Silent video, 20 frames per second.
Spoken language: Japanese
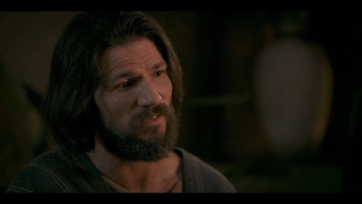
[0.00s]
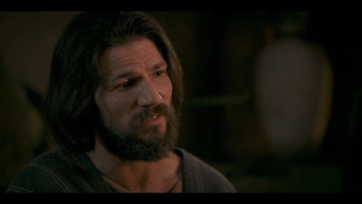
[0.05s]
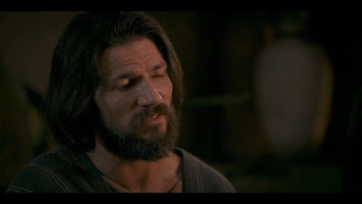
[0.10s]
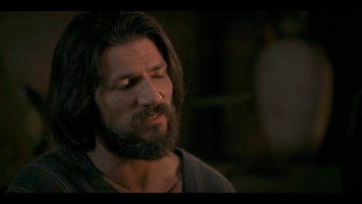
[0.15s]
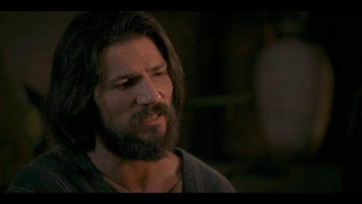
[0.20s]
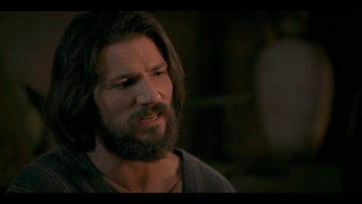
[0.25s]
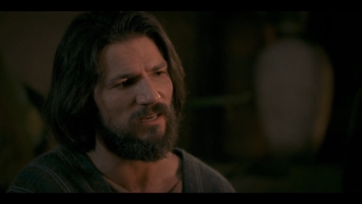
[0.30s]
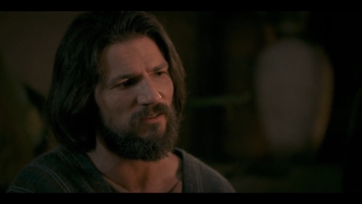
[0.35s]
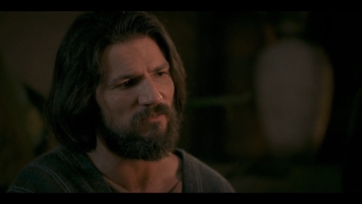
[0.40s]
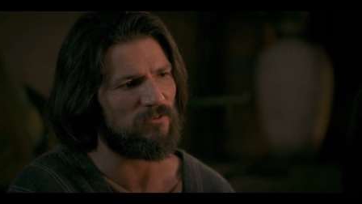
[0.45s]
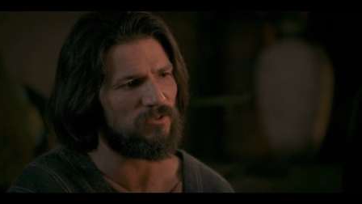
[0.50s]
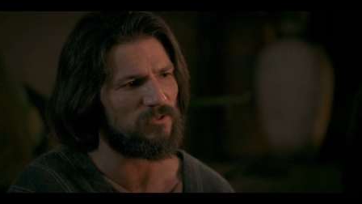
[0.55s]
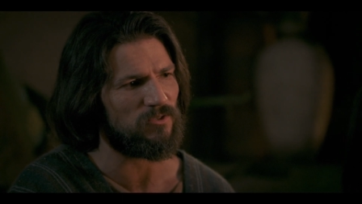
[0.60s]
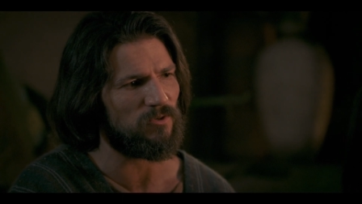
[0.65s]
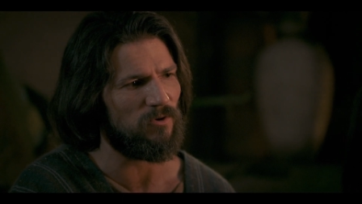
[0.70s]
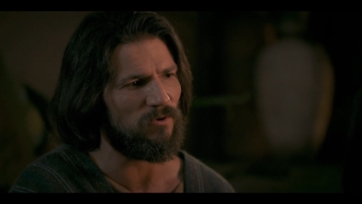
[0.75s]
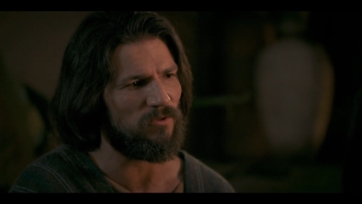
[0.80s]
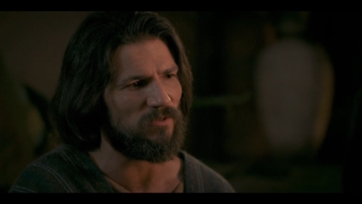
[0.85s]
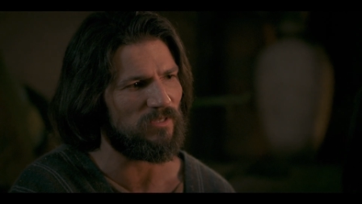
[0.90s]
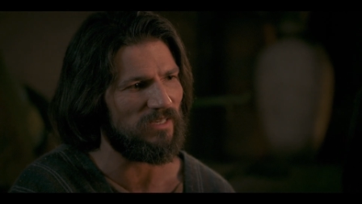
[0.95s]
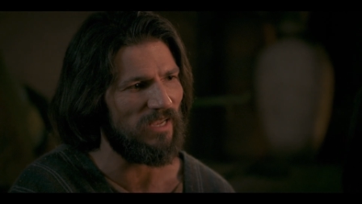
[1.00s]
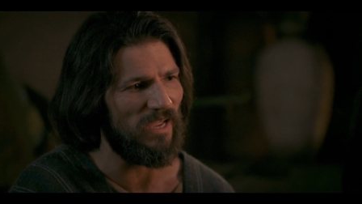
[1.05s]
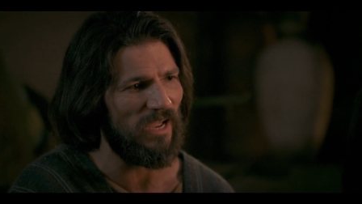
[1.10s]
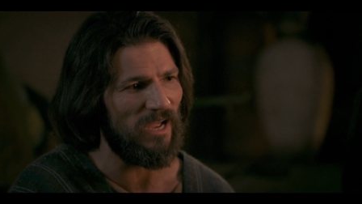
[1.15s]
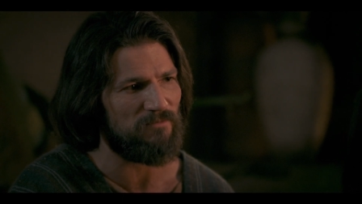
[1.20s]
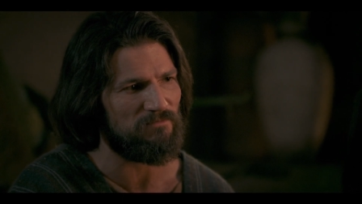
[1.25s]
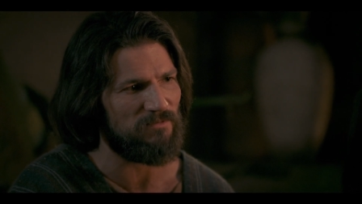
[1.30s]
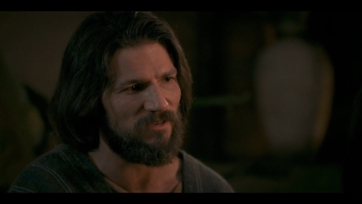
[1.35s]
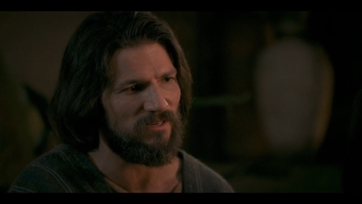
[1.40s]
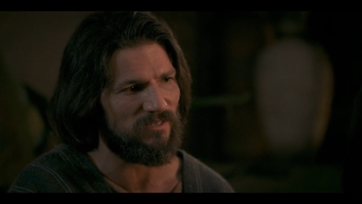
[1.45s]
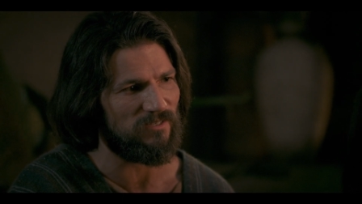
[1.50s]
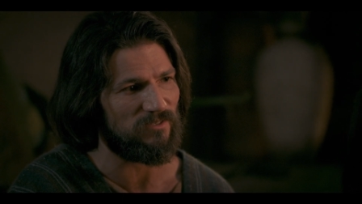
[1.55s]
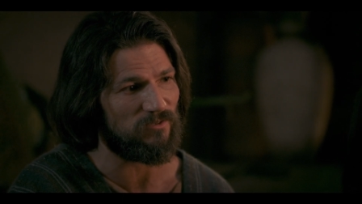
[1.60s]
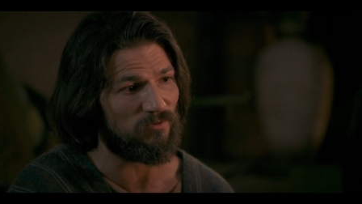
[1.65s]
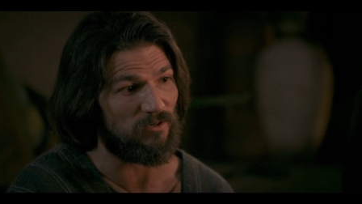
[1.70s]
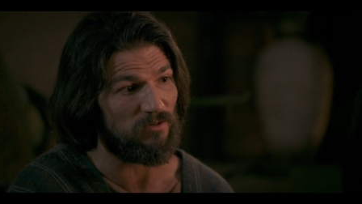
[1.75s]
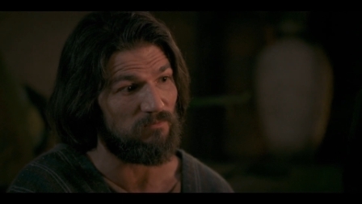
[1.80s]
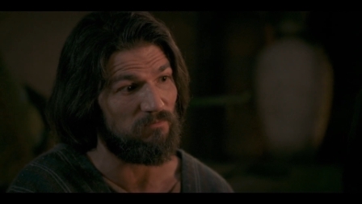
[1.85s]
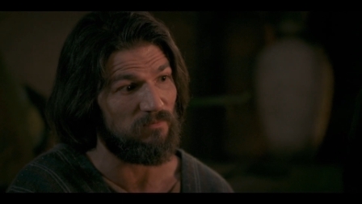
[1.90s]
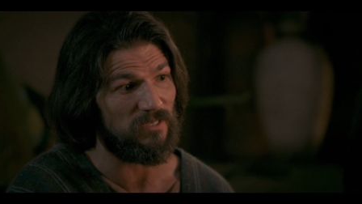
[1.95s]
霊は幸福か不幸
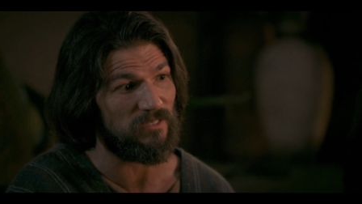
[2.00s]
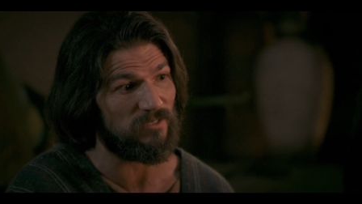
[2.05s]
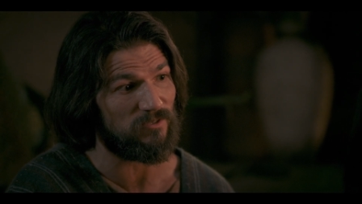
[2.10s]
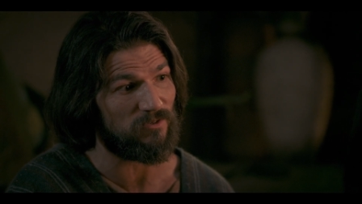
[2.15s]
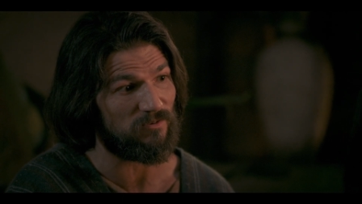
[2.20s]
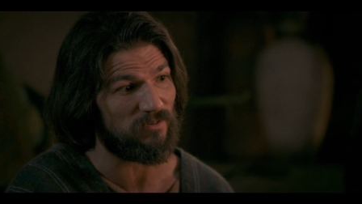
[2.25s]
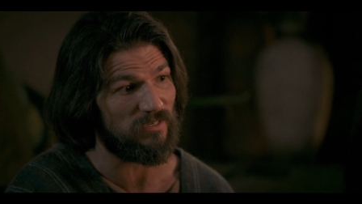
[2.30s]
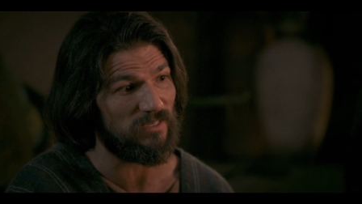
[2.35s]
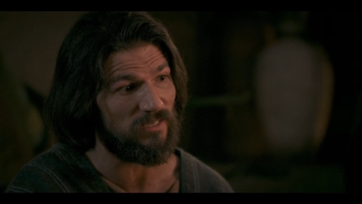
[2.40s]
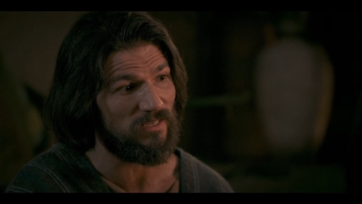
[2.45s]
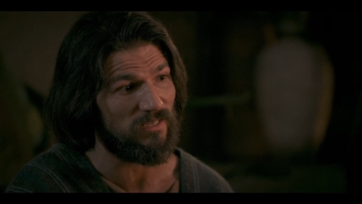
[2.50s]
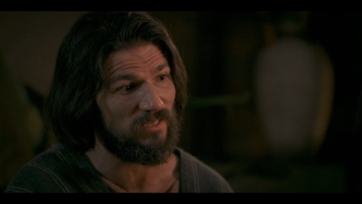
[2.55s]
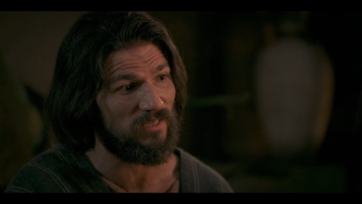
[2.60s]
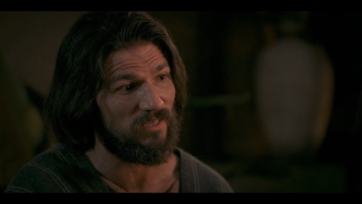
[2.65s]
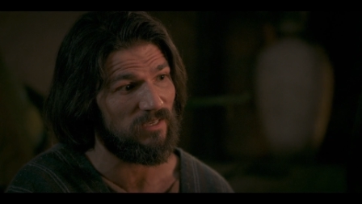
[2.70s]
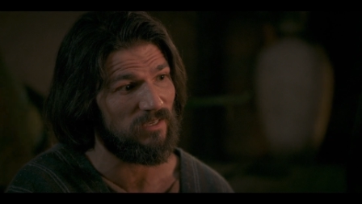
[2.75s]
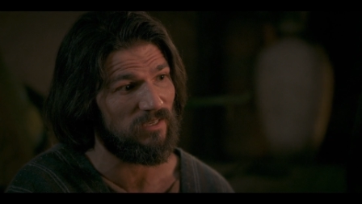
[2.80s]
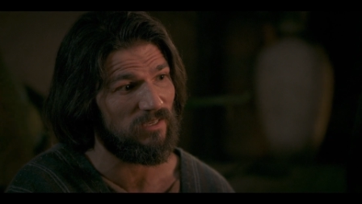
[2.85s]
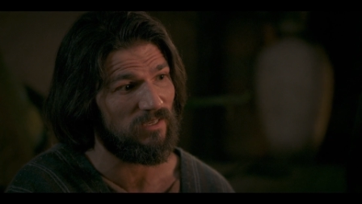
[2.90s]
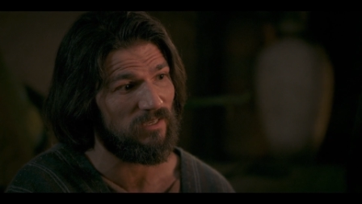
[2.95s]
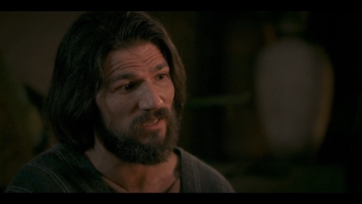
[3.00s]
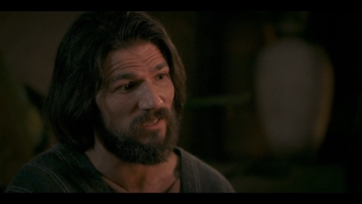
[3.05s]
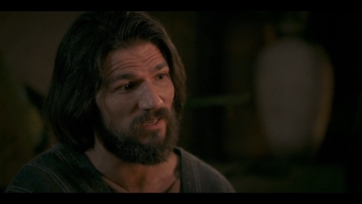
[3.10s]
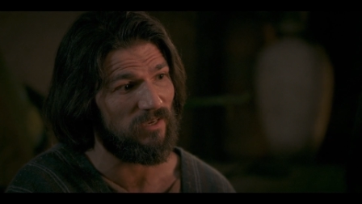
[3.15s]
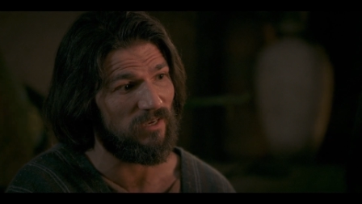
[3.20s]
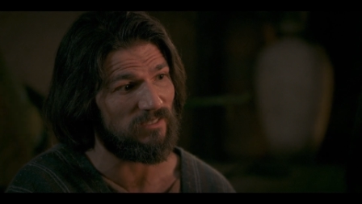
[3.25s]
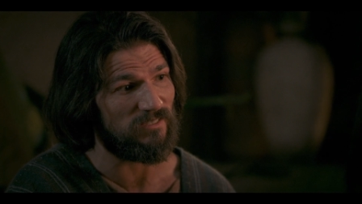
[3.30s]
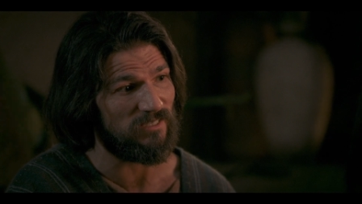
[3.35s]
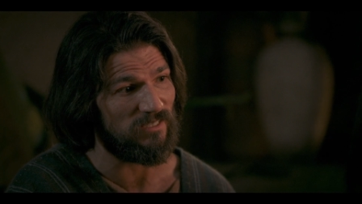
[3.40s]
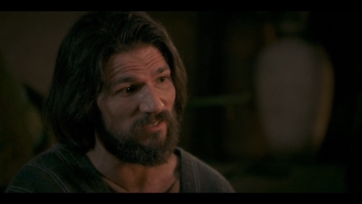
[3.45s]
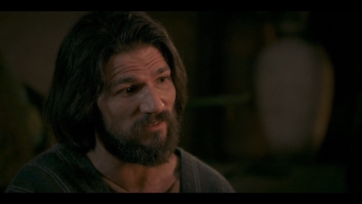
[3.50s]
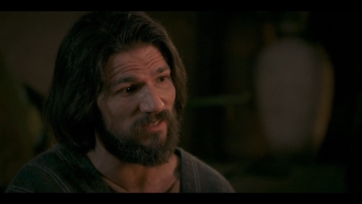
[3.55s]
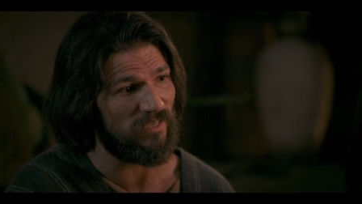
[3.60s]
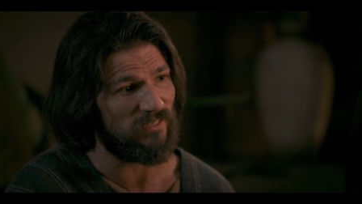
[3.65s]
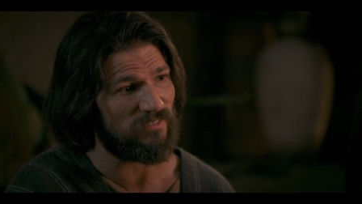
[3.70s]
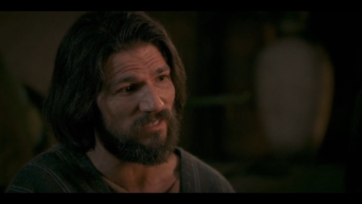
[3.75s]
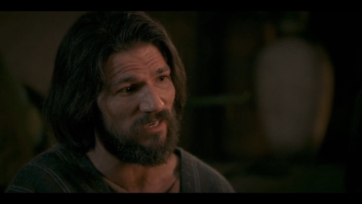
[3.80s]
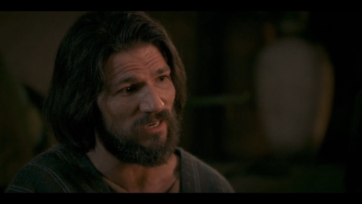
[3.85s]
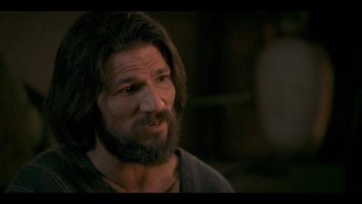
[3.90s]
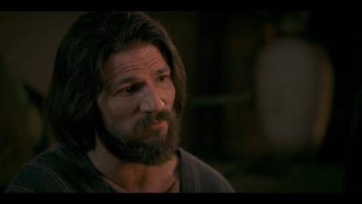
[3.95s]
かいずれかの状態
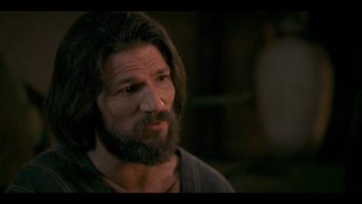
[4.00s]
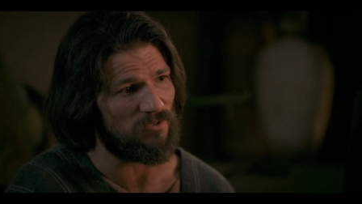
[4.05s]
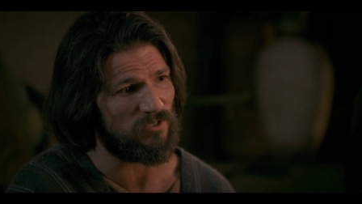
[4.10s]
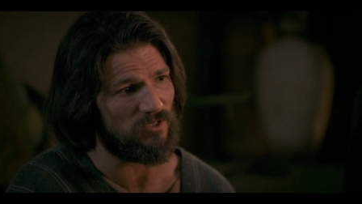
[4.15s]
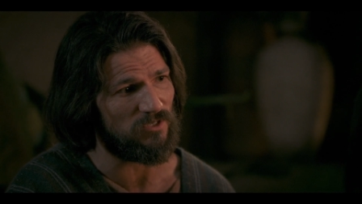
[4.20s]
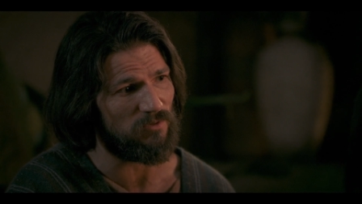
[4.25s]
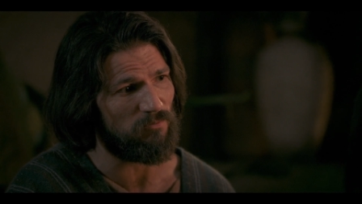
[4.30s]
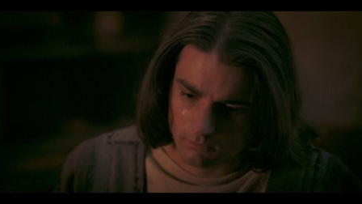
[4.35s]
に置かれる